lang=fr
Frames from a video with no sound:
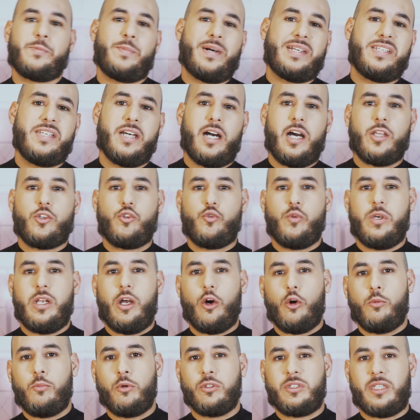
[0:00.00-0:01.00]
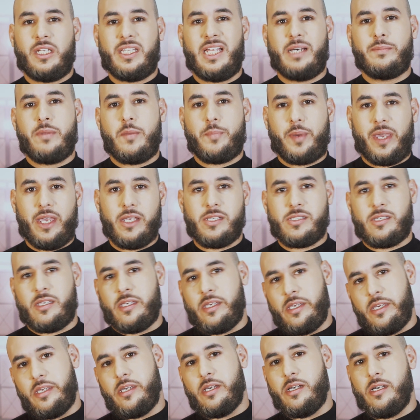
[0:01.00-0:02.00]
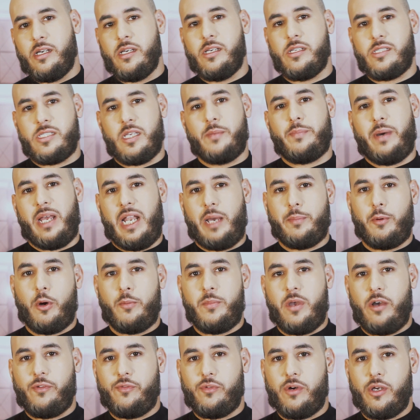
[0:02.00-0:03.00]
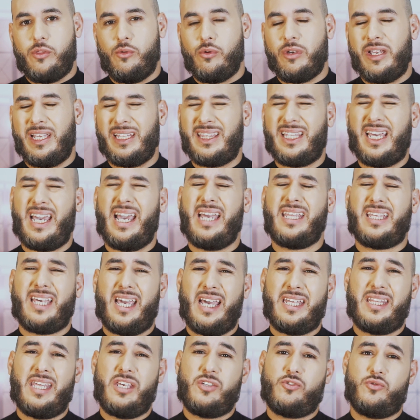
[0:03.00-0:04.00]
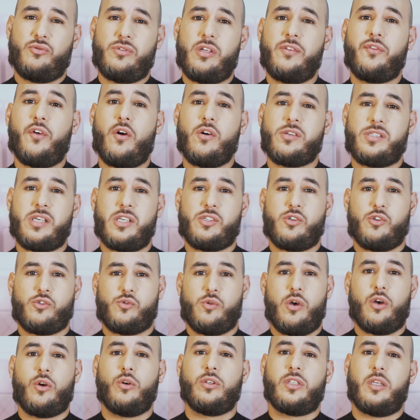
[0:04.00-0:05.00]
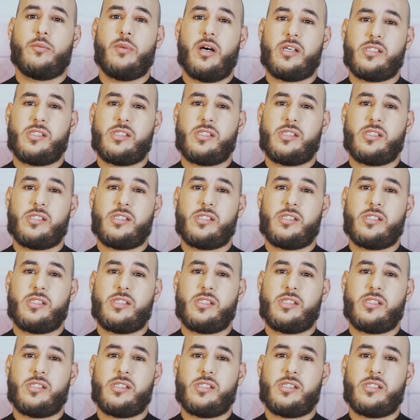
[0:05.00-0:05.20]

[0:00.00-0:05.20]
On va dire à tuer la remontada, mais presque, et euh, c'est pas la première fois. Donc très très déçu des Français ce soir côté